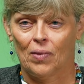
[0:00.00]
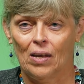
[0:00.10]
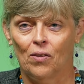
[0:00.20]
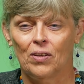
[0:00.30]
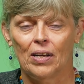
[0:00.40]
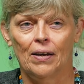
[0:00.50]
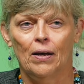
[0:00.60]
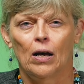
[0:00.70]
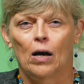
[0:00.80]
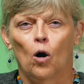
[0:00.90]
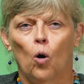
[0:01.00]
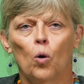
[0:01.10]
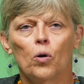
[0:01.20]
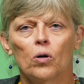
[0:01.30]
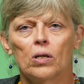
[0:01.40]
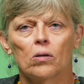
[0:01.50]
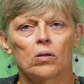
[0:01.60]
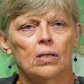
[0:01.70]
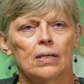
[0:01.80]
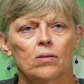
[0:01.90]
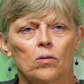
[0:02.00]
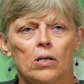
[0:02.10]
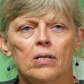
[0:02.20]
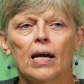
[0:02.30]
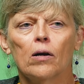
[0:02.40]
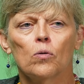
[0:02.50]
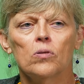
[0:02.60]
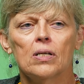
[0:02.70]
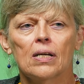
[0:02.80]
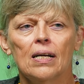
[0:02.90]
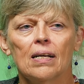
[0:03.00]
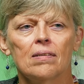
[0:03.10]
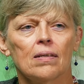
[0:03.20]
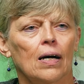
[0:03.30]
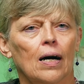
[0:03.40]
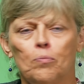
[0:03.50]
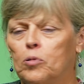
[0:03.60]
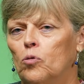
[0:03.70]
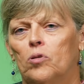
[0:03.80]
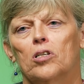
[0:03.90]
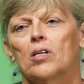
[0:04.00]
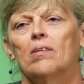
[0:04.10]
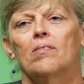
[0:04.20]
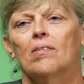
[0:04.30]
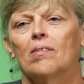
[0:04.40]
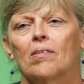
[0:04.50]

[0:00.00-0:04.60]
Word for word: Mhm. Und, äh, und, und, und, so eine Diagnose kriegen ist absoluter Stress.